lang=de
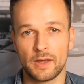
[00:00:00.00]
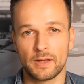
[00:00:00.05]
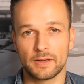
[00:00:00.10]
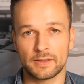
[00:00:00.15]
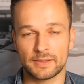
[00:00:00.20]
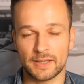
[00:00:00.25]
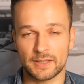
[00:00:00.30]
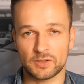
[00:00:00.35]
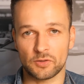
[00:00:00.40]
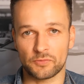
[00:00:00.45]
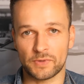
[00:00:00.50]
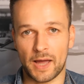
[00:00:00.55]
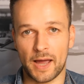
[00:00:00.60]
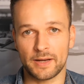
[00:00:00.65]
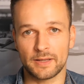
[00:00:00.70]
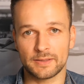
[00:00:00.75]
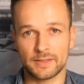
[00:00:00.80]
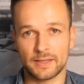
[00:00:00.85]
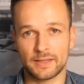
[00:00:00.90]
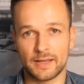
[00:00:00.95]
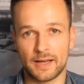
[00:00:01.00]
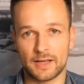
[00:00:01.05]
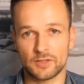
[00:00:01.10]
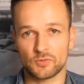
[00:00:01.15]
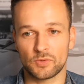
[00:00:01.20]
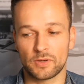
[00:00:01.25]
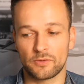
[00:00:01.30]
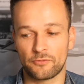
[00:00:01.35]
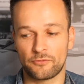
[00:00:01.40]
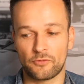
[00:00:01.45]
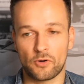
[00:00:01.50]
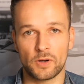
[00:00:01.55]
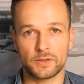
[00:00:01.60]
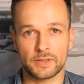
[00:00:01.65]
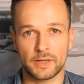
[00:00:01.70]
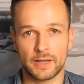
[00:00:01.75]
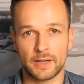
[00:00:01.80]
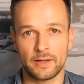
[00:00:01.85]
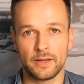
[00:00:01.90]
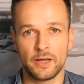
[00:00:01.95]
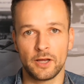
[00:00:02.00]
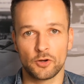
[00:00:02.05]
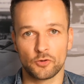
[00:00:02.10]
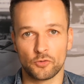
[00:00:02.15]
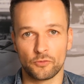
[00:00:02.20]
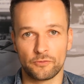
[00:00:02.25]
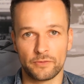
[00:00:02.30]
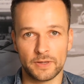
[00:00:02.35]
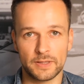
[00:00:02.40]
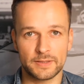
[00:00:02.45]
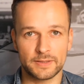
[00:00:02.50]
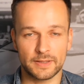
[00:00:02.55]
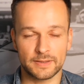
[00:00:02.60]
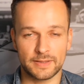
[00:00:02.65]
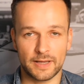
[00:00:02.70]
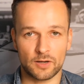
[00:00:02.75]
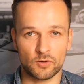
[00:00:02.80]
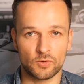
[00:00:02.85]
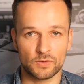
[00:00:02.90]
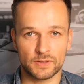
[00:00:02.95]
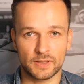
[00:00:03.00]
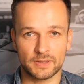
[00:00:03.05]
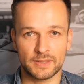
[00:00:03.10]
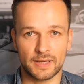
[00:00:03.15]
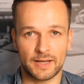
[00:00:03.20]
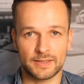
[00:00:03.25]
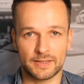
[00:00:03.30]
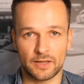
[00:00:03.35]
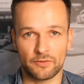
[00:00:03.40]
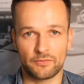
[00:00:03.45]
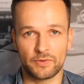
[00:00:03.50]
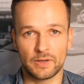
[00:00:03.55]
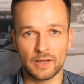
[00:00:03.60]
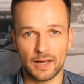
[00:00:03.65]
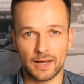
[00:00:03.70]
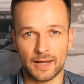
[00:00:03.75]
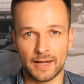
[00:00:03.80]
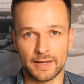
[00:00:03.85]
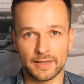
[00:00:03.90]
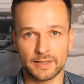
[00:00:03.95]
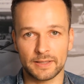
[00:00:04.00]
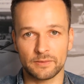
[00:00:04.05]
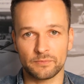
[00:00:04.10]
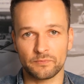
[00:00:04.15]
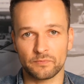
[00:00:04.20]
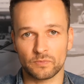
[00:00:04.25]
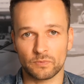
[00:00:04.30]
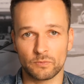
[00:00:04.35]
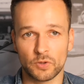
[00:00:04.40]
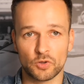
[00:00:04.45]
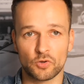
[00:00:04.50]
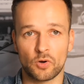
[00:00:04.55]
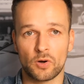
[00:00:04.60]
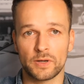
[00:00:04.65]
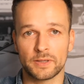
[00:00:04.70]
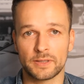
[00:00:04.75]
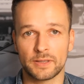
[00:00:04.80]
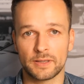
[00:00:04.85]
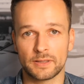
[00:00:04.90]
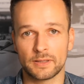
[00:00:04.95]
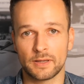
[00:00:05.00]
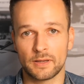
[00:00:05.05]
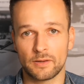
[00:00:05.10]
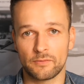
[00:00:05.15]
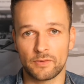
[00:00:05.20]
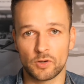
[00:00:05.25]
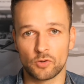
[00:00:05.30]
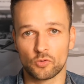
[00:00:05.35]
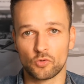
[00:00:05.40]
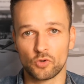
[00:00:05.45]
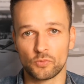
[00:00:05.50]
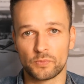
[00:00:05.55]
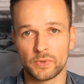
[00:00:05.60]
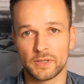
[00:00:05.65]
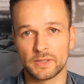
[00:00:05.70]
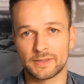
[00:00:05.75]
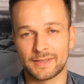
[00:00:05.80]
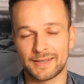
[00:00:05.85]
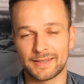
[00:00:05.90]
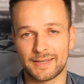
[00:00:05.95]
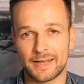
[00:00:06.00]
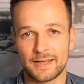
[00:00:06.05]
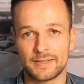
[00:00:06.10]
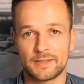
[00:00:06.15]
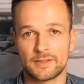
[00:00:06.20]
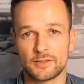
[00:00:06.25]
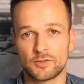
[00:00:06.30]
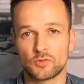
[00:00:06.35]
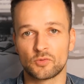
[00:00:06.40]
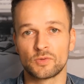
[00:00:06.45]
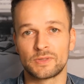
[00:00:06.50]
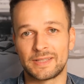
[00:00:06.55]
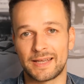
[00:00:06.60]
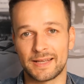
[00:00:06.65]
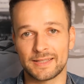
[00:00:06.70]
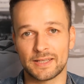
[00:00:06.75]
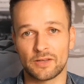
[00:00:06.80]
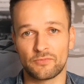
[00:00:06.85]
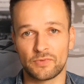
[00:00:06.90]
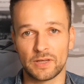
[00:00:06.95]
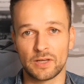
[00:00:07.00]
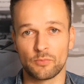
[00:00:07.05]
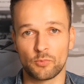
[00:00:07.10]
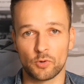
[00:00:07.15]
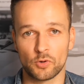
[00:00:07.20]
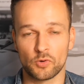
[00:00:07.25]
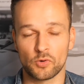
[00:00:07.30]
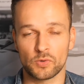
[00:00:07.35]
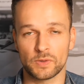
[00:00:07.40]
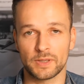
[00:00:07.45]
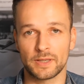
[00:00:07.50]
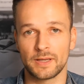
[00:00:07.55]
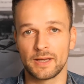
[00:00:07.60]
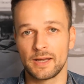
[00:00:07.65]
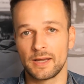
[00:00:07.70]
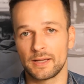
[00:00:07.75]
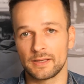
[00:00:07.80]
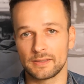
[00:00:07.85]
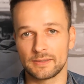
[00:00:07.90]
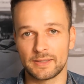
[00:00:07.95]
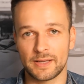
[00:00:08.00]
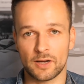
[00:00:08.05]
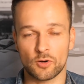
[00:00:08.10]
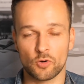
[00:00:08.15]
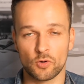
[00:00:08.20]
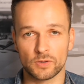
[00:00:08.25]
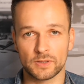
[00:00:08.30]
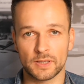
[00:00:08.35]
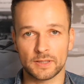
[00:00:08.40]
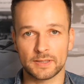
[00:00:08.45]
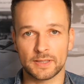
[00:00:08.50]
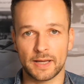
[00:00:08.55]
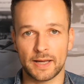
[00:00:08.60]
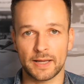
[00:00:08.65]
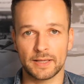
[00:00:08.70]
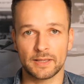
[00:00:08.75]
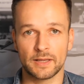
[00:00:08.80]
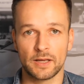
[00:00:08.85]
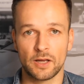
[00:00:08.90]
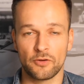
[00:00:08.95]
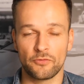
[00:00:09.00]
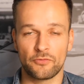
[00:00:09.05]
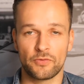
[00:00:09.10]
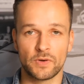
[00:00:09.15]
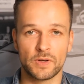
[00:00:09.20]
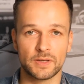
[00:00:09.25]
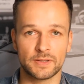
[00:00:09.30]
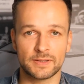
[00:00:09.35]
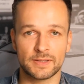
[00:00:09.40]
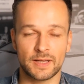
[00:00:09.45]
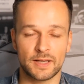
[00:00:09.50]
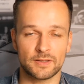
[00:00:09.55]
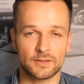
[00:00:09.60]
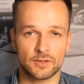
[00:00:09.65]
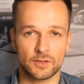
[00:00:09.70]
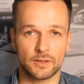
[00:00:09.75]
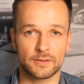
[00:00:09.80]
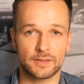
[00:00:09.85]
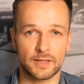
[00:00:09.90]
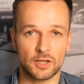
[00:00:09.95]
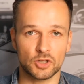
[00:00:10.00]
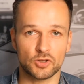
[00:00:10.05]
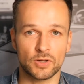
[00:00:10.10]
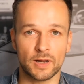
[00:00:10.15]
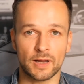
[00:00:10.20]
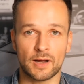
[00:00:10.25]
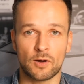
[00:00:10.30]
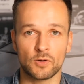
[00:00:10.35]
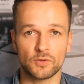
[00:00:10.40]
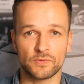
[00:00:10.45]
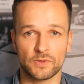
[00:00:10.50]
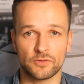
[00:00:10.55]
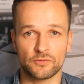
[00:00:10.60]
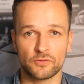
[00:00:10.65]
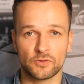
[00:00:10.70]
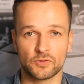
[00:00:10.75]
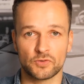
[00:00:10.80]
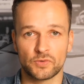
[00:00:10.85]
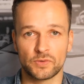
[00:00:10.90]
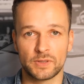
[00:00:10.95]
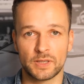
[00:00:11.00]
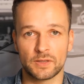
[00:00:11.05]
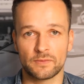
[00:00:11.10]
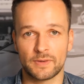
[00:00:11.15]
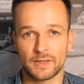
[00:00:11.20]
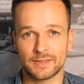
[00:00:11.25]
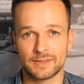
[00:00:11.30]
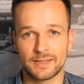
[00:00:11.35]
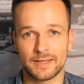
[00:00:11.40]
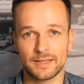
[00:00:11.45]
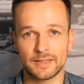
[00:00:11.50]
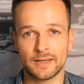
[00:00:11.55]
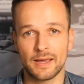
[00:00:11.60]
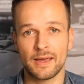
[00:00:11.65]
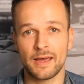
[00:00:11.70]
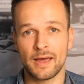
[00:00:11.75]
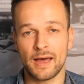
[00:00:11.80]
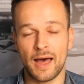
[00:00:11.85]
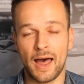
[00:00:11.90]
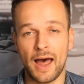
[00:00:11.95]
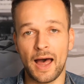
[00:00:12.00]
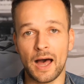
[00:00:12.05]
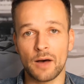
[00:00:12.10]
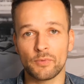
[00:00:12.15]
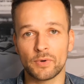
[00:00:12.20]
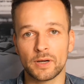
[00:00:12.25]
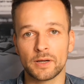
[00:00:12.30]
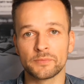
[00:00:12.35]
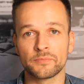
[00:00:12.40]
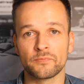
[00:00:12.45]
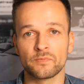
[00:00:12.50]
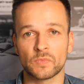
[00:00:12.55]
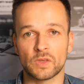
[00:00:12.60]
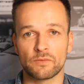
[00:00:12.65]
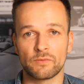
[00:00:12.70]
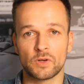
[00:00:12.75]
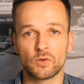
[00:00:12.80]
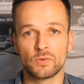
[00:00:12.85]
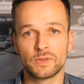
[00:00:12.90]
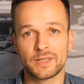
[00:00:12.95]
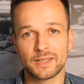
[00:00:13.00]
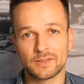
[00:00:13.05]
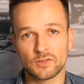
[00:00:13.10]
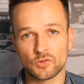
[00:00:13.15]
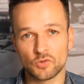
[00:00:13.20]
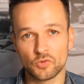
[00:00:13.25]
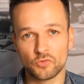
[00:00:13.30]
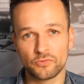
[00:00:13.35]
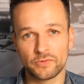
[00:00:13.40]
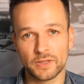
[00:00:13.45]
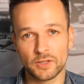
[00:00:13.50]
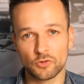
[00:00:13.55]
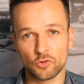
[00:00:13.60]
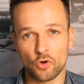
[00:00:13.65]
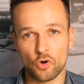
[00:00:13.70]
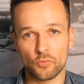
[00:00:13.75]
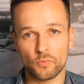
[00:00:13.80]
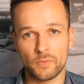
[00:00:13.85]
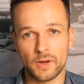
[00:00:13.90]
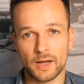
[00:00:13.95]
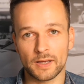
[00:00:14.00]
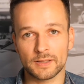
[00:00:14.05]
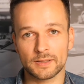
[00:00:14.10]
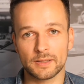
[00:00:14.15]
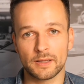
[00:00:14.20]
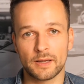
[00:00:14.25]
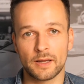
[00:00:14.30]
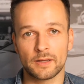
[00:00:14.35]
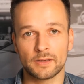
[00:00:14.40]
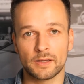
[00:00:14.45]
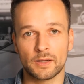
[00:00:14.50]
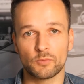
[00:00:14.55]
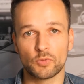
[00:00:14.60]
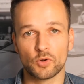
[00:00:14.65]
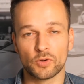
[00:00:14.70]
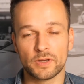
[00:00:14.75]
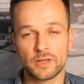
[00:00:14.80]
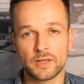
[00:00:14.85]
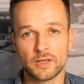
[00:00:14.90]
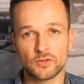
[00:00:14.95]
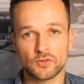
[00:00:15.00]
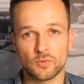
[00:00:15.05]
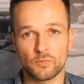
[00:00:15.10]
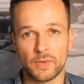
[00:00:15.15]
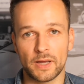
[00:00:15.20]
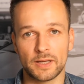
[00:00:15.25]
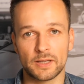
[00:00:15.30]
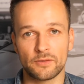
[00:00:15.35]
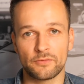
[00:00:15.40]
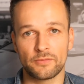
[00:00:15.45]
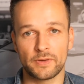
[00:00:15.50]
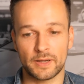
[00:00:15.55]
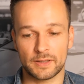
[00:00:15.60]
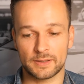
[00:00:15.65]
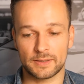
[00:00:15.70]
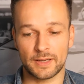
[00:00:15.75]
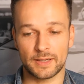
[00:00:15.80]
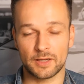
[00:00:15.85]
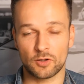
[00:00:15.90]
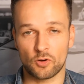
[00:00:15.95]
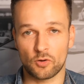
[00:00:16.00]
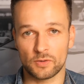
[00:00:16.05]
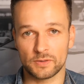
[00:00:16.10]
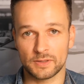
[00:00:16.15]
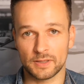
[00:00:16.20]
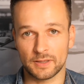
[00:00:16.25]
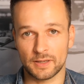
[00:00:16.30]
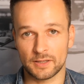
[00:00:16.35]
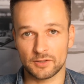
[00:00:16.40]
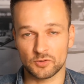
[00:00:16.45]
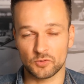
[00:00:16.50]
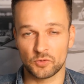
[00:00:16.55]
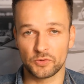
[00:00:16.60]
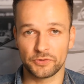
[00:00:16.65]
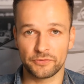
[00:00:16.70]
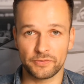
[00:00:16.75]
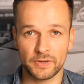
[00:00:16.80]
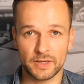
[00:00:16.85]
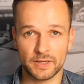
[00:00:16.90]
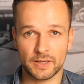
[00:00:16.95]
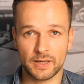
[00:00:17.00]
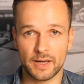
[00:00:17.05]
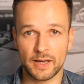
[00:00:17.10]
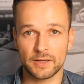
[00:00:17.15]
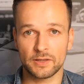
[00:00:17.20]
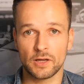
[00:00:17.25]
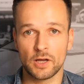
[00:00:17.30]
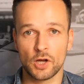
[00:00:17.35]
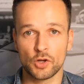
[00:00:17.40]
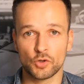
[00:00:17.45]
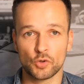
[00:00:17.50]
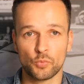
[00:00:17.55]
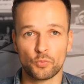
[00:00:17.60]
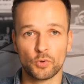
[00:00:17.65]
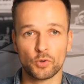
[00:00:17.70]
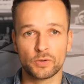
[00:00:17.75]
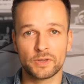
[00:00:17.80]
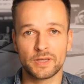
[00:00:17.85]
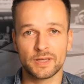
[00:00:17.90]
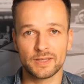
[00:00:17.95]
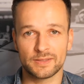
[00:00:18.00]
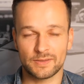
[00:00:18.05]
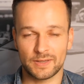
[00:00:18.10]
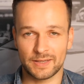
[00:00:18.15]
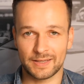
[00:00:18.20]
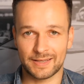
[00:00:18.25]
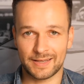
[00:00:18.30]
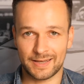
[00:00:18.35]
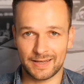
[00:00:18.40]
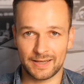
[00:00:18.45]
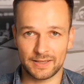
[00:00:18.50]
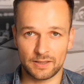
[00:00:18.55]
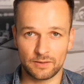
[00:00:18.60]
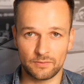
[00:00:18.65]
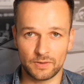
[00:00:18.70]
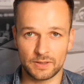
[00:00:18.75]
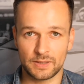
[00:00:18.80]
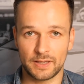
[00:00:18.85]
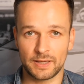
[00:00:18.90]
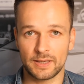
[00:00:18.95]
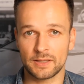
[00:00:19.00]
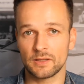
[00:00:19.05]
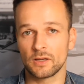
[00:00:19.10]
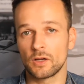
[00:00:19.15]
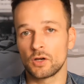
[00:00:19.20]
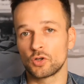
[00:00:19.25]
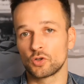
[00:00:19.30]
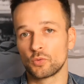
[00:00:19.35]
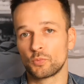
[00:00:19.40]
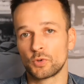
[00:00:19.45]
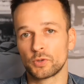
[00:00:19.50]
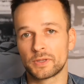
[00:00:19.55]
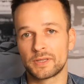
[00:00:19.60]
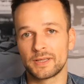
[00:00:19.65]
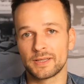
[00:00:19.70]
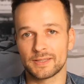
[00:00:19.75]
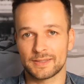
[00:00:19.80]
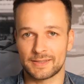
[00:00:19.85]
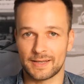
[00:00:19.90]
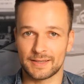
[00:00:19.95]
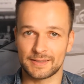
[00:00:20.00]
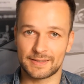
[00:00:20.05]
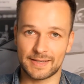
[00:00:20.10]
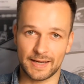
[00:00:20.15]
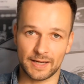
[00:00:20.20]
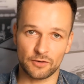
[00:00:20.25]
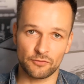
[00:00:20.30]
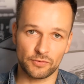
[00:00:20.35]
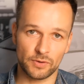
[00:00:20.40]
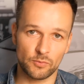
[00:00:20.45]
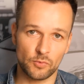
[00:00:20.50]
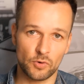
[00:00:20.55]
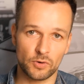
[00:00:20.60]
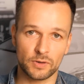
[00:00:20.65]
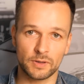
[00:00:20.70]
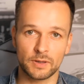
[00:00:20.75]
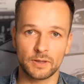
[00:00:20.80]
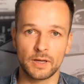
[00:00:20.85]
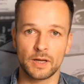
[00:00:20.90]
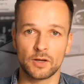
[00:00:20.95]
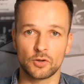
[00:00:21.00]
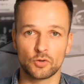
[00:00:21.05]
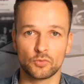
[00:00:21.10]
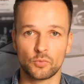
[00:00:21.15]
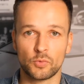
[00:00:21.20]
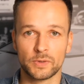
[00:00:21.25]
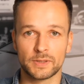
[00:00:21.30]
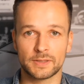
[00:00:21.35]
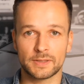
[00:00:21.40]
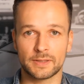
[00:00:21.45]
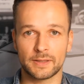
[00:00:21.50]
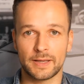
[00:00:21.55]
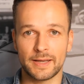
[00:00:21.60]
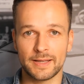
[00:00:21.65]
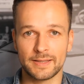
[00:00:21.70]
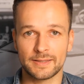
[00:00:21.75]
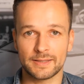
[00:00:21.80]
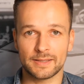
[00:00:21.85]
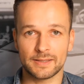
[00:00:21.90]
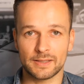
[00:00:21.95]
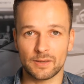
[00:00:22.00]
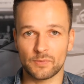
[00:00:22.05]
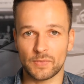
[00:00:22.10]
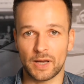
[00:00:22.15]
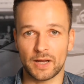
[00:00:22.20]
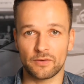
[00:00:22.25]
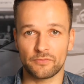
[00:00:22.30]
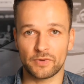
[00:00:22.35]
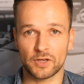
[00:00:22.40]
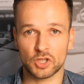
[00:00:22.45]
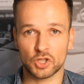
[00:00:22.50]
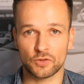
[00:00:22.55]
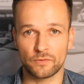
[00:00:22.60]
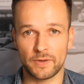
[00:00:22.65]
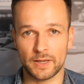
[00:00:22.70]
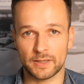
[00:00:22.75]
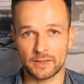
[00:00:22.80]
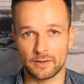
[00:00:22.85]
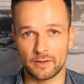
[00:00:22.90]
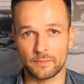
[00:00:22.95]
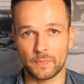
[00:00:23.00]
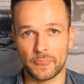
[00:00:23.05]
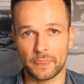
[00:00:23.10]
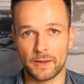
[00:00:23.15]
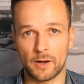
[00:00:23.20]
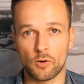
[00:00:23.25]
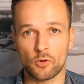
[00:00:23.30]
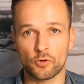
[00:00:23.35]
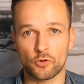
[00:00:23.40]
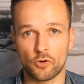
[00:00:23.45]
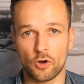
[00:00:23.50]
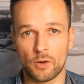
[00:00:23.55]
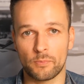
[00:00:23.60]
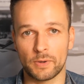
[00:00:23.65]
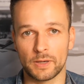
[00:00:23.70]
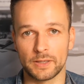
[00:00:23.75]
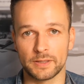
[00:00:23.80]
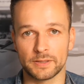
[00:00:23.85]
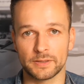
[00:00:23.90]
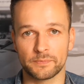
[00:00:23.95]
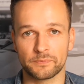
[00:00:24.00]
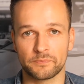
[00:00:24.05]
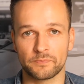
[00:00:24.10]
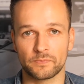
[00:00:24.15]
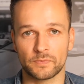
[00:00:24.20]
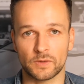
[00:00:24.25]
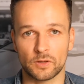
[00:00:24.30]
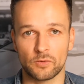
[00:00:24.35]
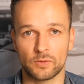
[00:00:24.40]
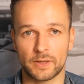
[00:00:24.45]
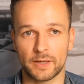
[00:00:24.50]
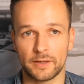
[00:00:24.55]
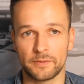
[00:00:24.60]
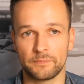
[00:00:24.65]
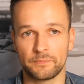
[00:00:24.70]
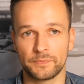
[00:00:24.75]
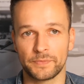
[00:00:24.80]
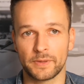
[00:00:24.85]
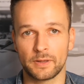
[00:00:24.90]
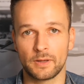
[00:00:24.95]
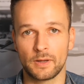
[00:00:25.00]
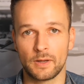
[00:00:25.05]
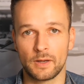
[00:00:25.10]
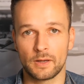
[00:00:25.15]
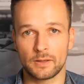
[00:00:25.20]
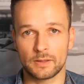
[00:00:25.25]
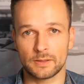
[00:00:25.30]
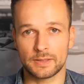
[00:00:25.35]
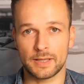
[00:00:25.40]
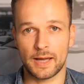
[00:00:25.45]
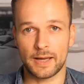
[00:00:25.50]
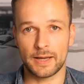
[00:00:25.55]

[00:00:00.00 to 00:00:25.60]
Das heißt, auf der einen Seite hast du den Vorteil, du willst in sehr kurzer Zeit sehr viel erreichen. Bedeutet, wenn du gut bist, dann testest du sehr, sehr viele Produkte in sehr kurzer Zeit, findest sehr, sehr schnell raus, was funktioniert, was nicht. Aber wenn du dir zu viel Druck machst, dann blockierst du im Endeffekt deine Konzentrationsfähigkeit, du blockierst deine Kreativität, du blockierst dein Denkvermögen, du bist insgesamt einfach schwächer, auch körperlich. Okay? Das